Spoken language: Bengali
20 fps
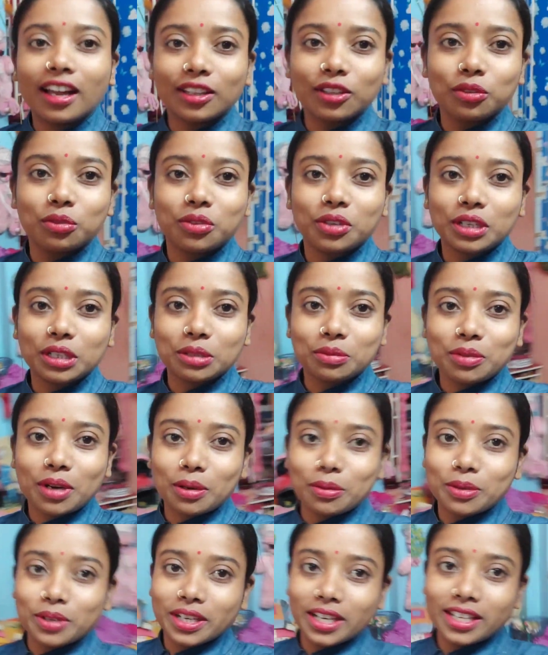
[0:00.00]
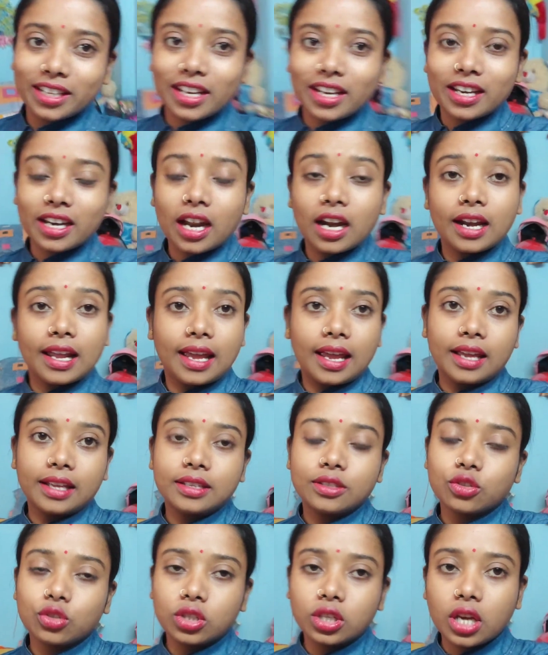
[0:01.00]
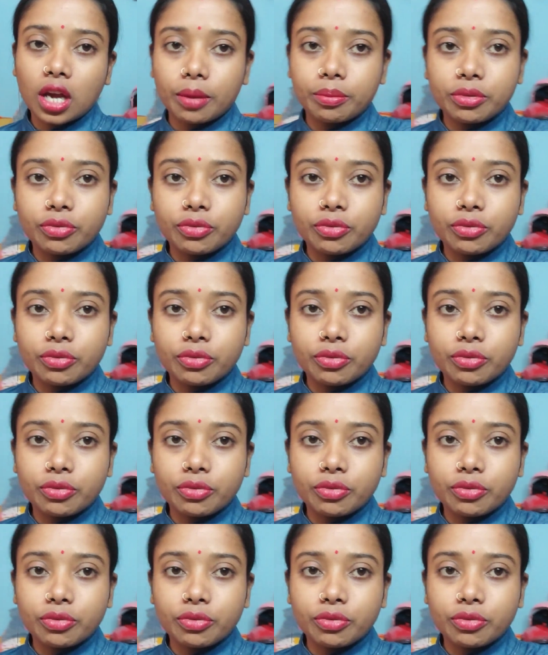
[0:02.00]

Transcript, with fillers: আদৌ ফোটাতে পারবো কিনা যাই না আর হ্যাঁ যদি